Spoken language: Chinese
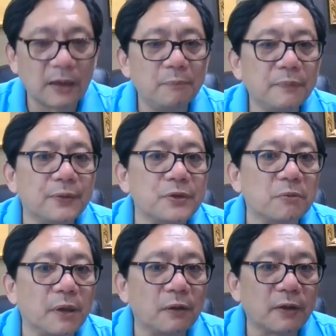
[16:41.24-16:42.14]
根本
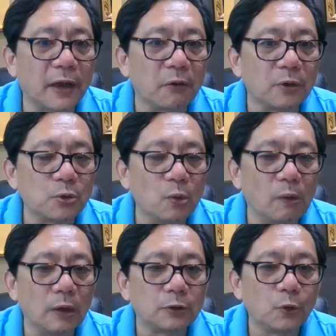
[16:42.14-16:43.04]
就没有给过中
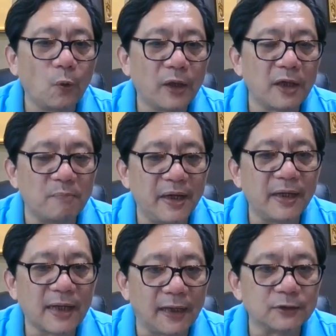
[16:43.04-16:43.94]
国，中国也没
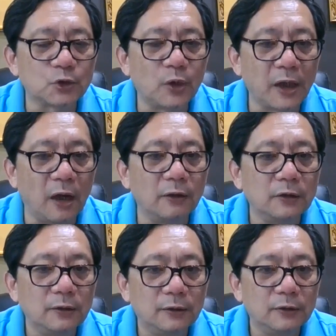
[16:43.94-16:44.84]
人敢索要，
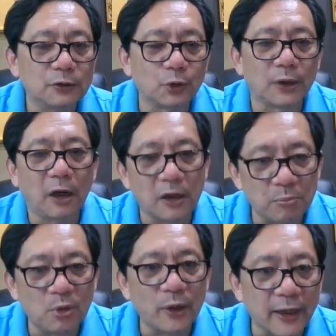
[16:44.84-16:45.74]
索要也
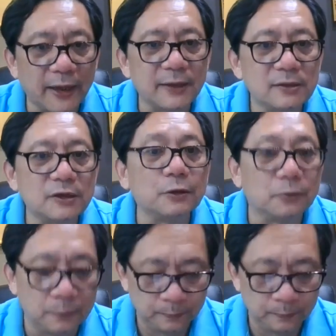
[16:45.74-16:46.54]
不会给，记住。